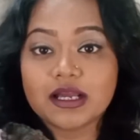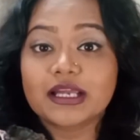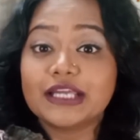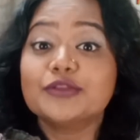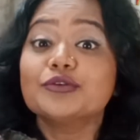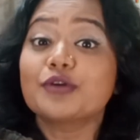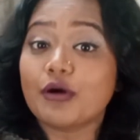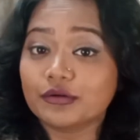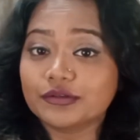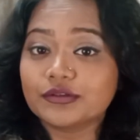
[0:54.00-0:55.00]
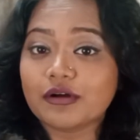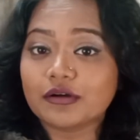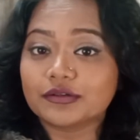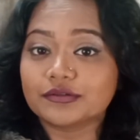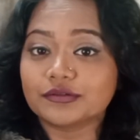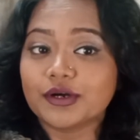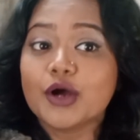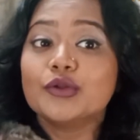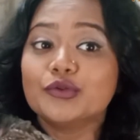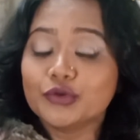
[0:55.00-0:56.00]
কিন্তু কখনো কখনো
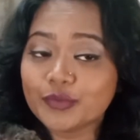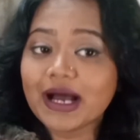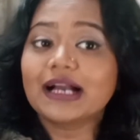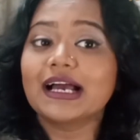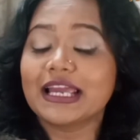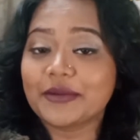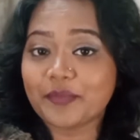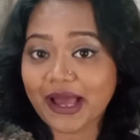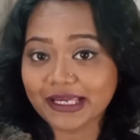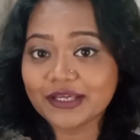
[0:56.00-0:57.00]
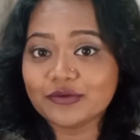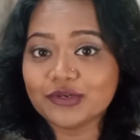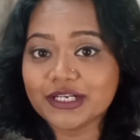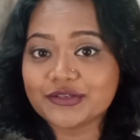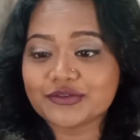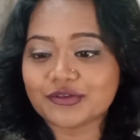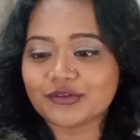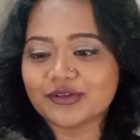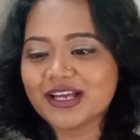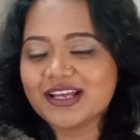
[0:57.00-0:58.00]
দুর্ভাগা এই পাখিগুলির জন্য
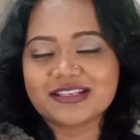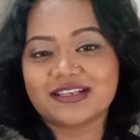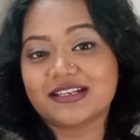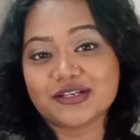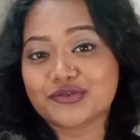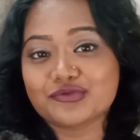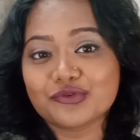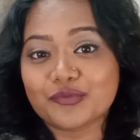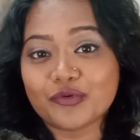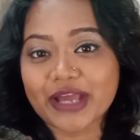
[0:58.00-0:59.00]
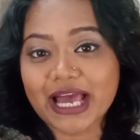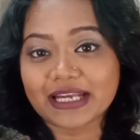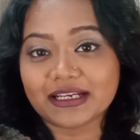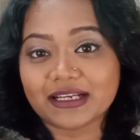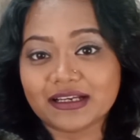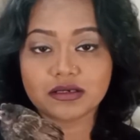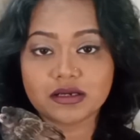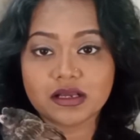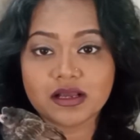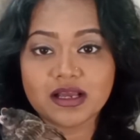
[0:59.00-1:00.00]
সেটা সুখ বয়ে আনে না
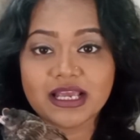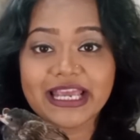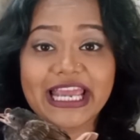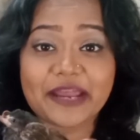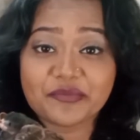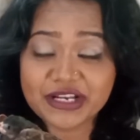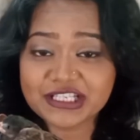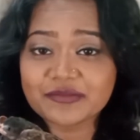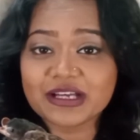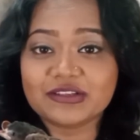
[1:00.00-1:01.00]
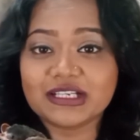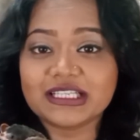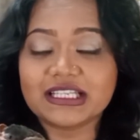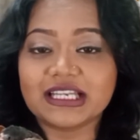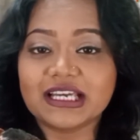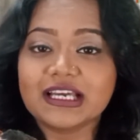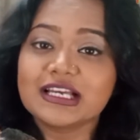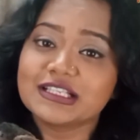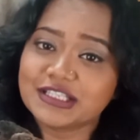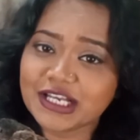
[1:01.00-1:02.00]
এই বৃষ্টি বাদলের দিনে
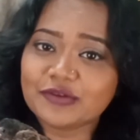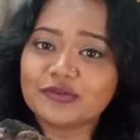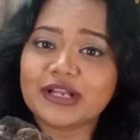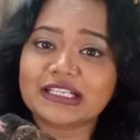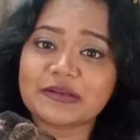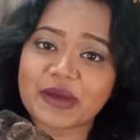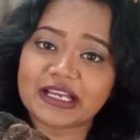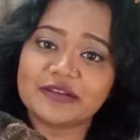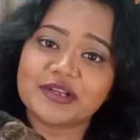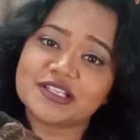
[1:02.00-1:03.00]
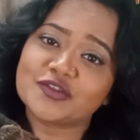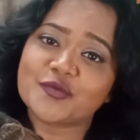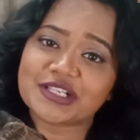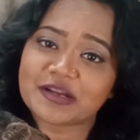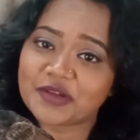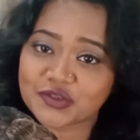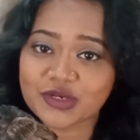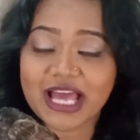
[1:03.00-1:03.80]
যে কোনো একটা পাখির বাচ্চা তোমার সামনে চলে